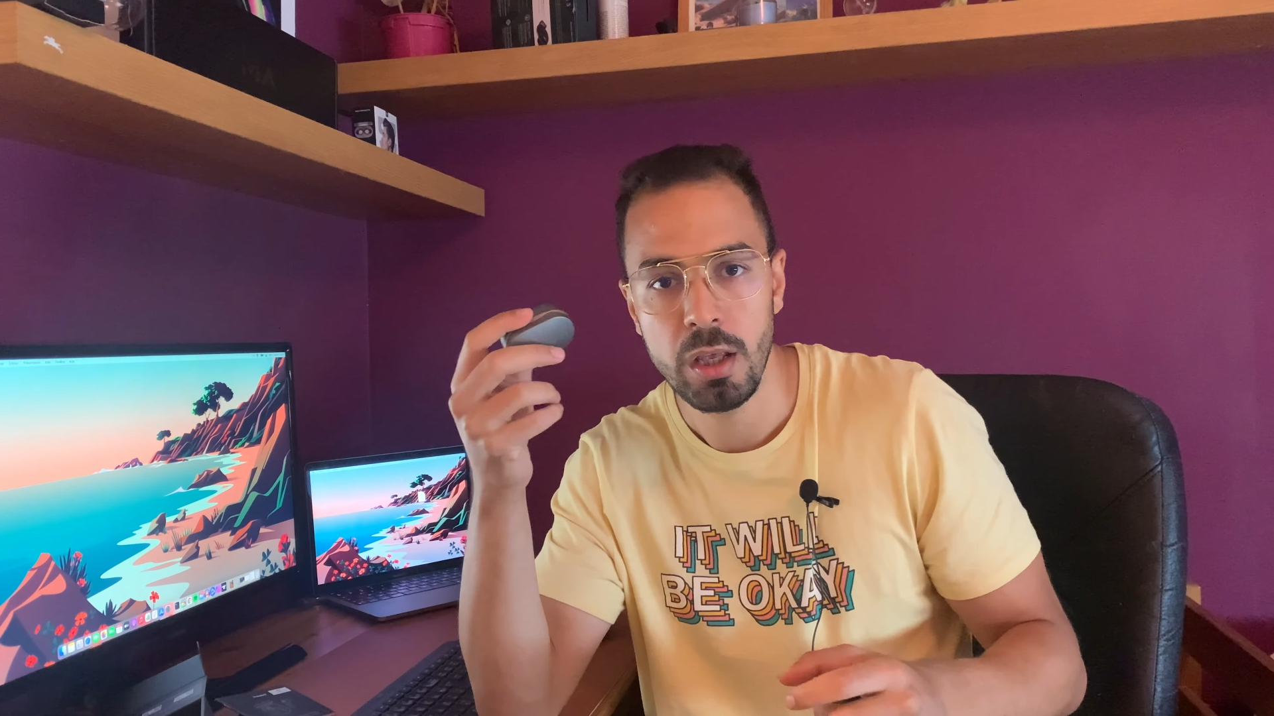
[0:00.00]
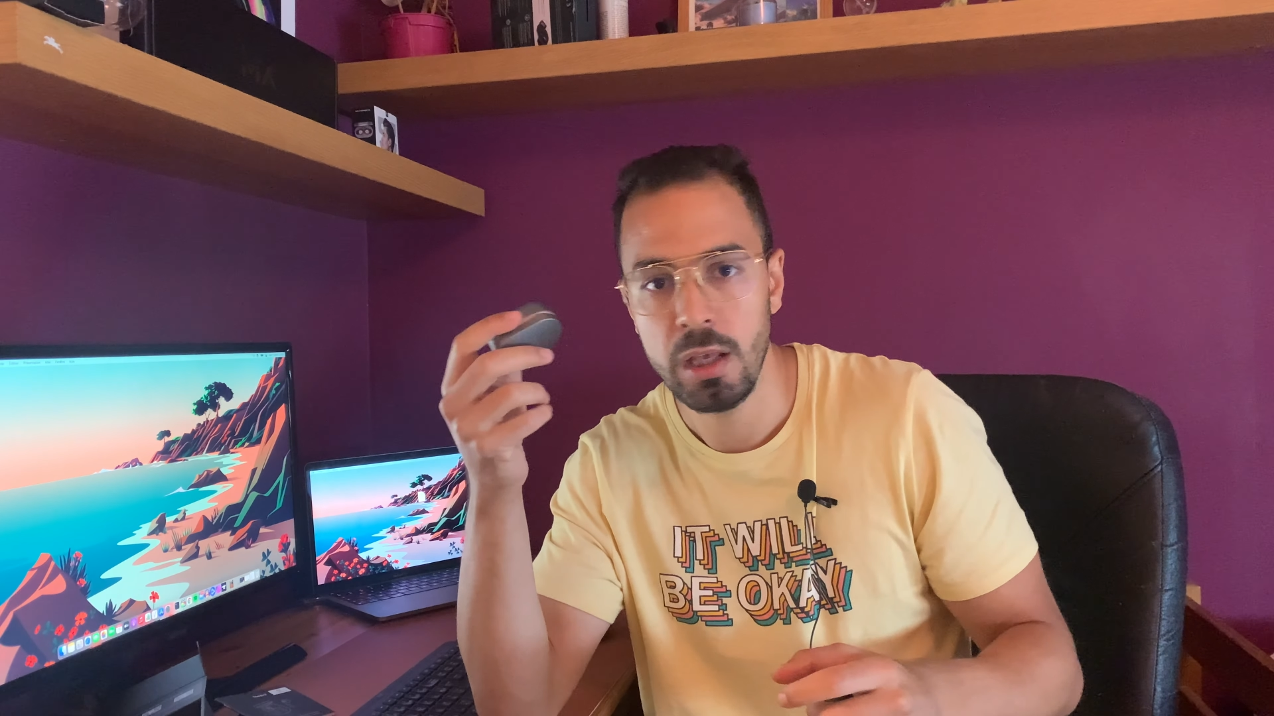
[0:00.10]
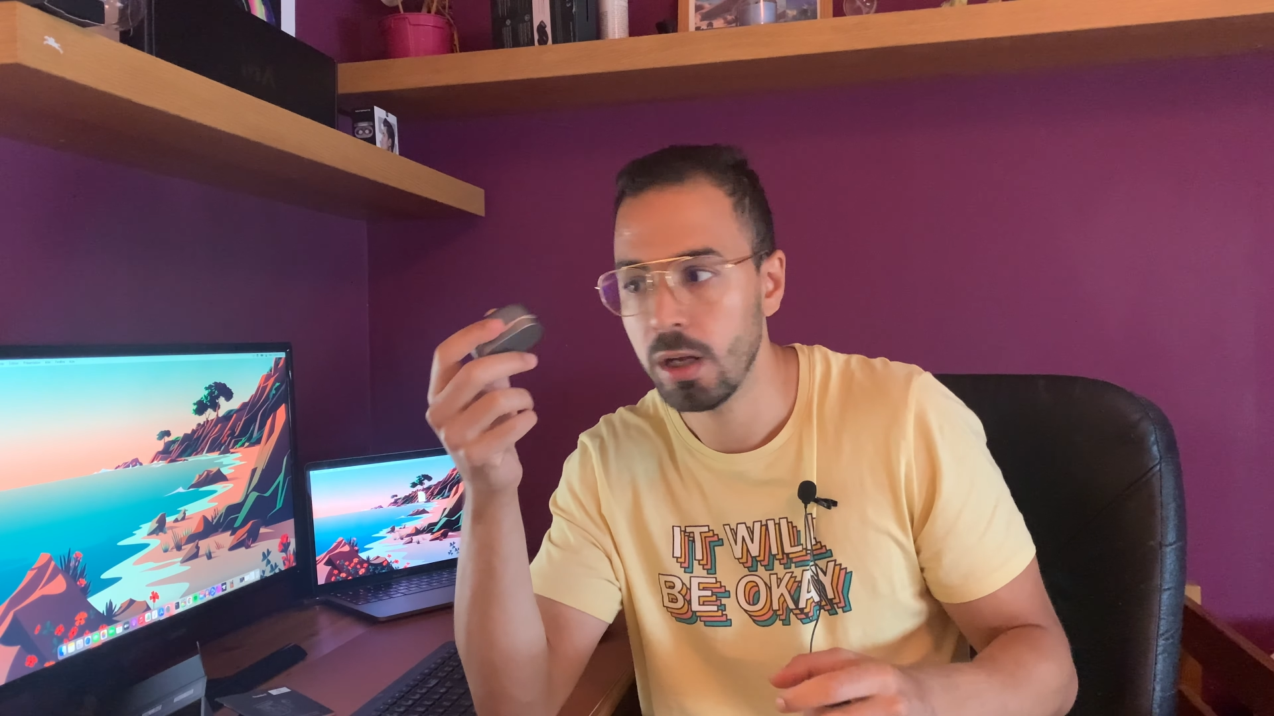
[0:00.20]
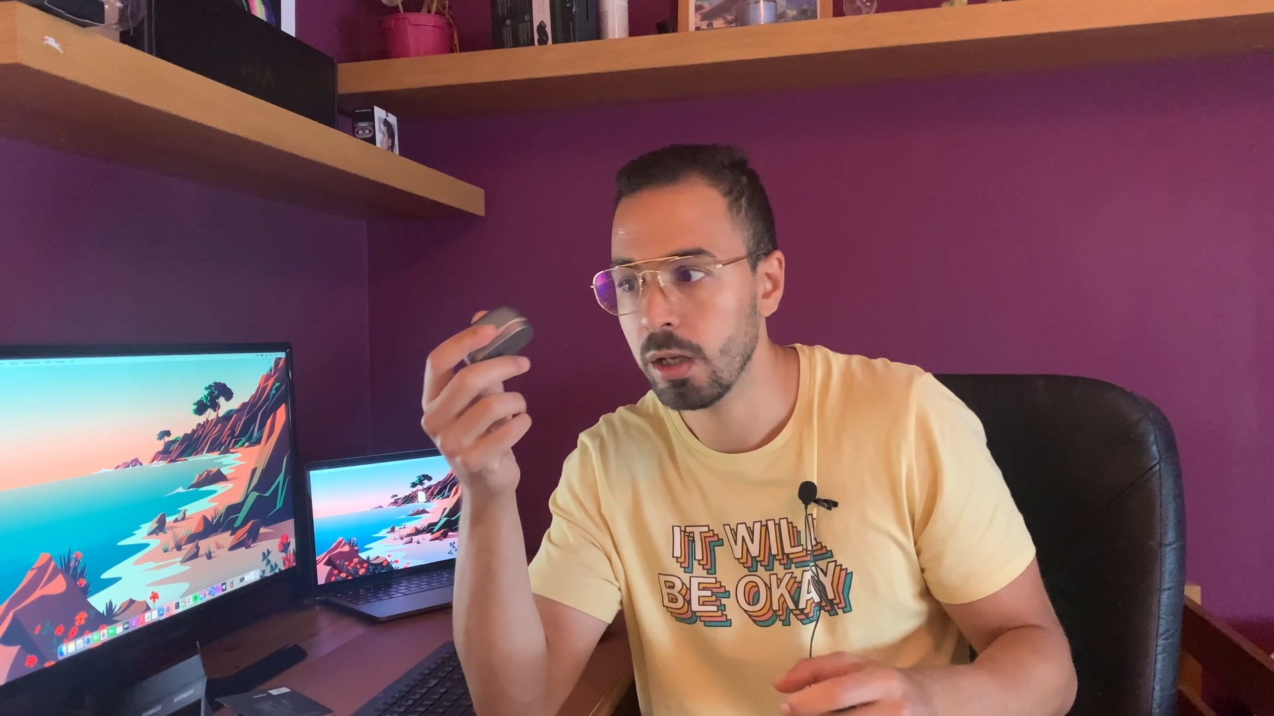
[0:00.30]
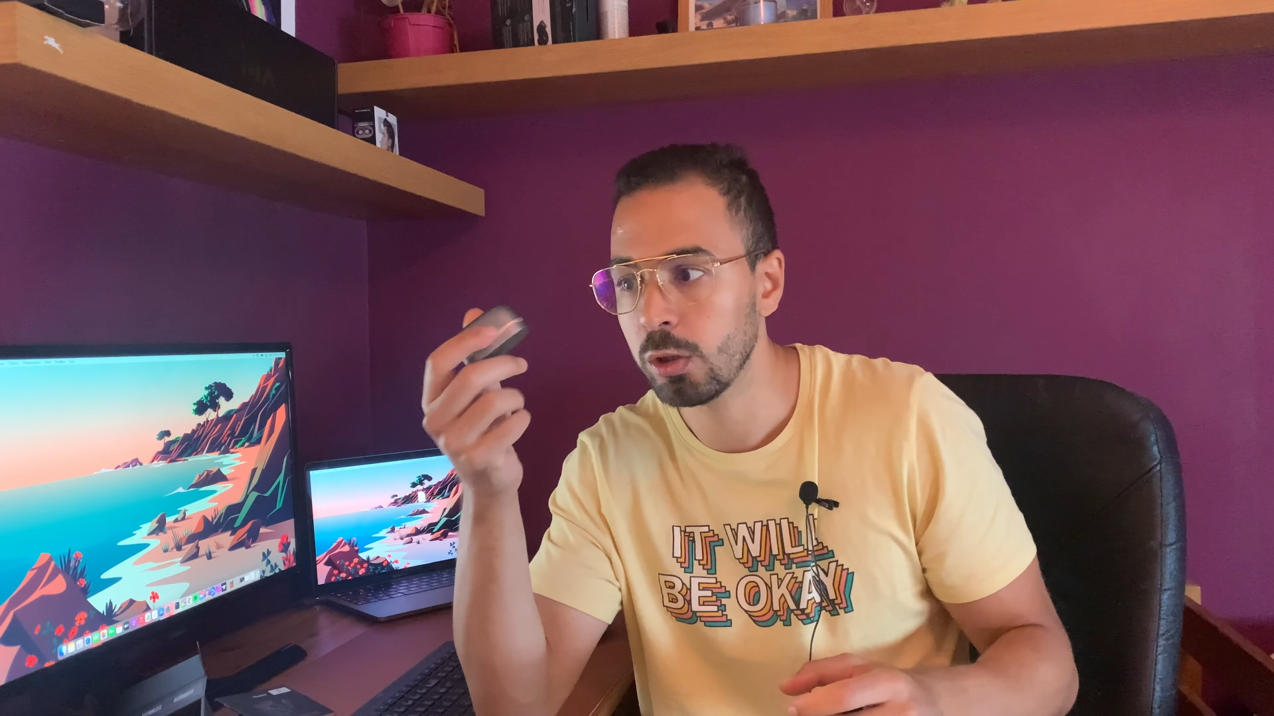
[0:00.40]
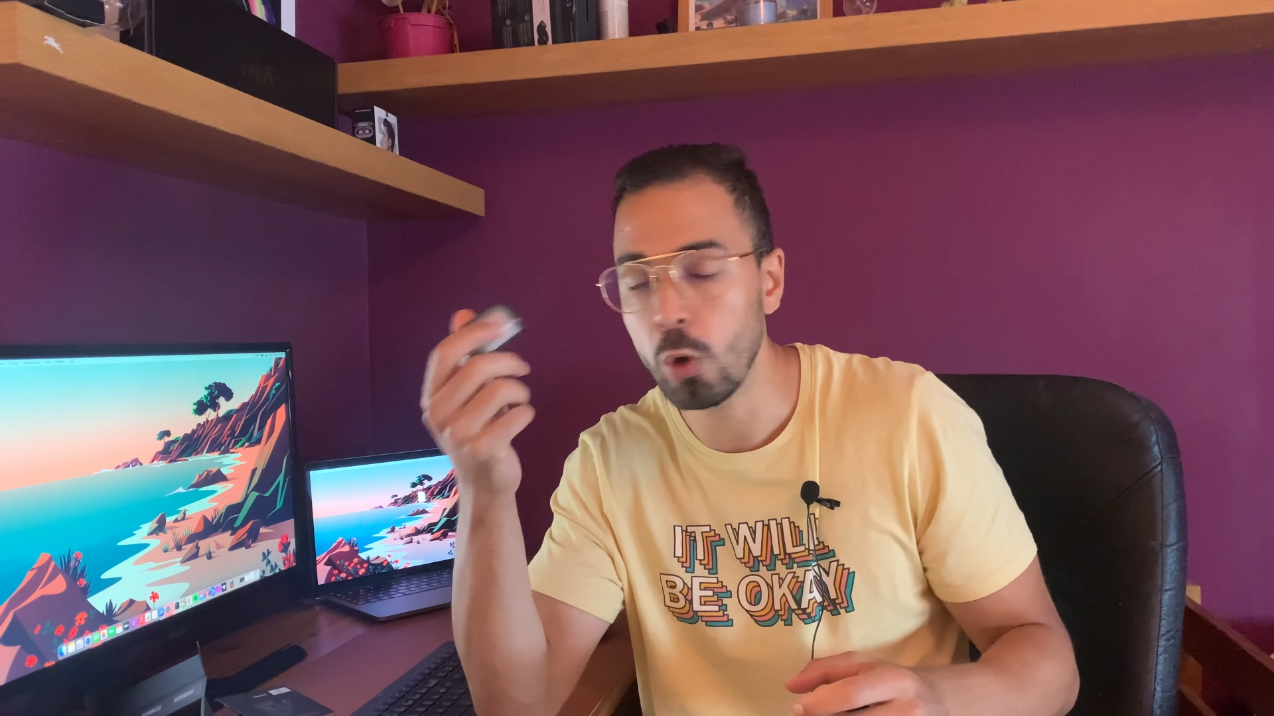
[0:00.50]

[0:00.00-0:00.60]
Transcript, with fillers: Et